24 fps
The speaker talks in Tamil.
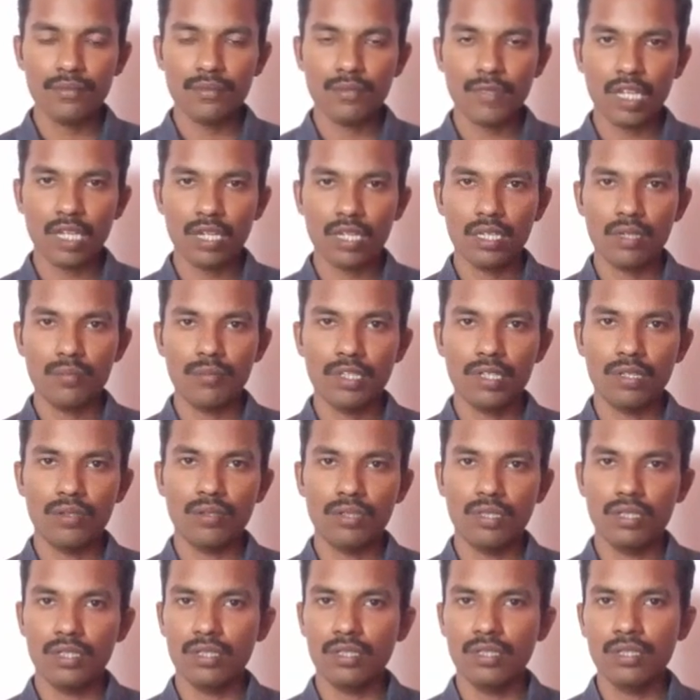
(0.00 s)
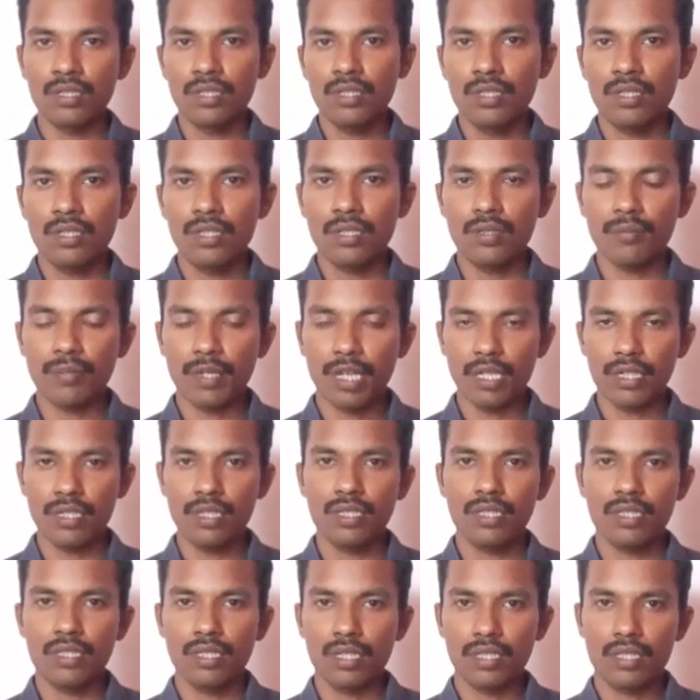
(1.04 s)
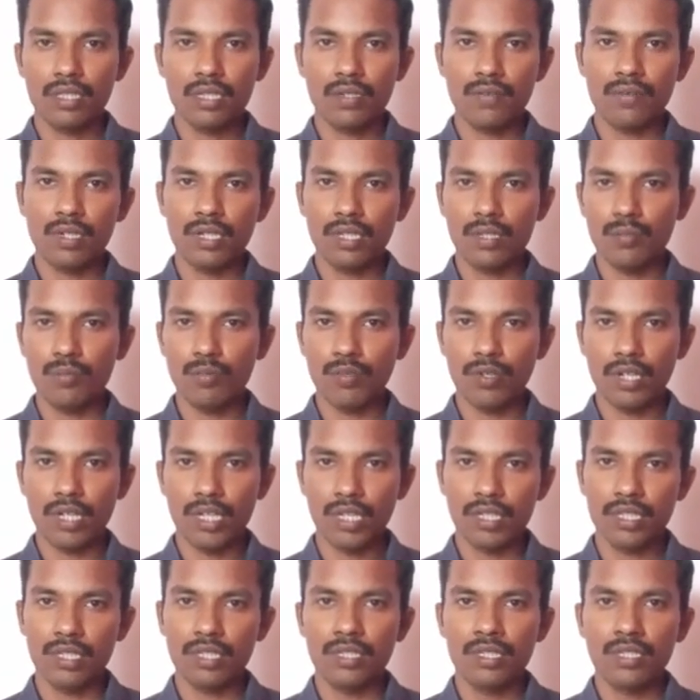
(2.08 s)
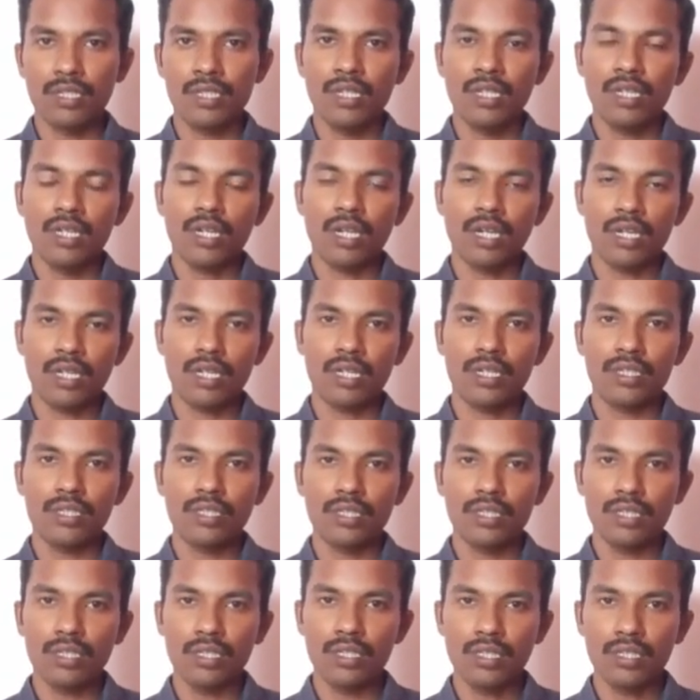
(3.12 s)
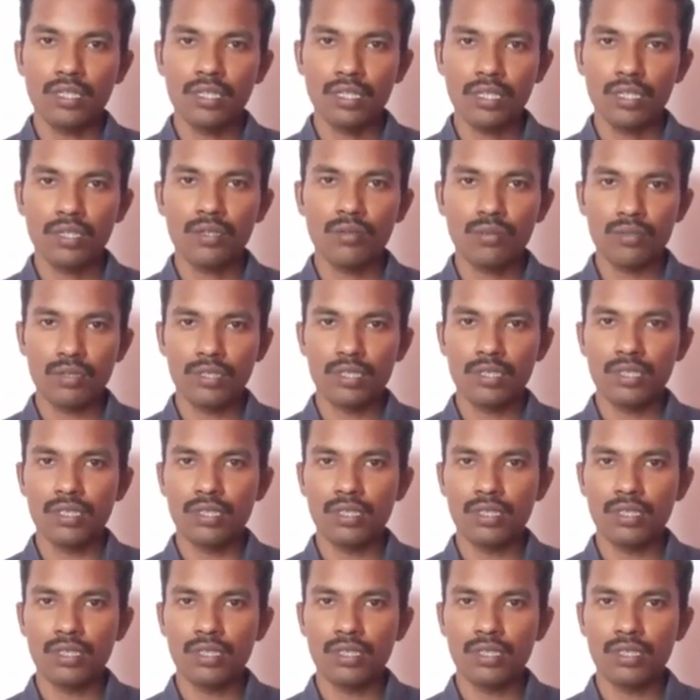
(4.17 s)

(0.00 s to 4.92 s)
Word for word: நிறைய பேர் வந்து பேட்ரி கார் தான் வாங்க போகிறாங்க ஆனால் இந்த ஒரு